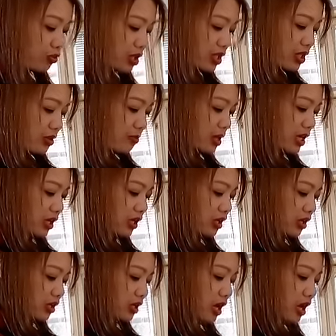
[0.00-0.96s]
ano na siya ba,
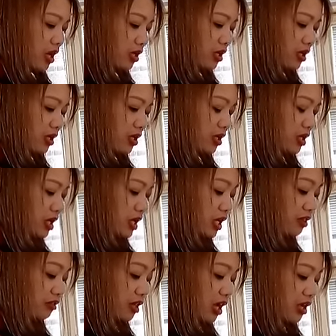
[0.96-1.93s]
naglaglaga na,
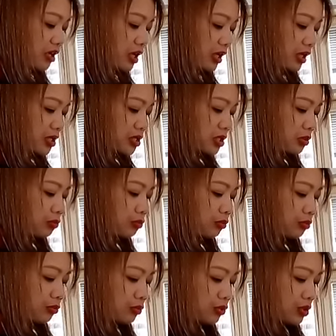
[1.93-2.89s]
nalanta na rin
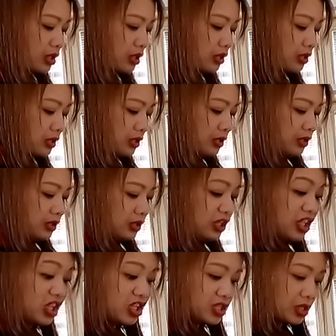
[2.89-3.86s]
siguro siya.
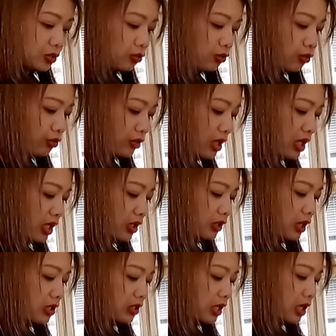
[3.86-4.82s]
Hindi, siguro,
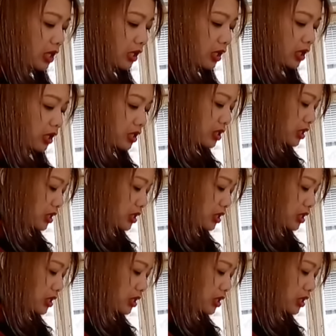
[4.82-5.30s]
nalanta talaga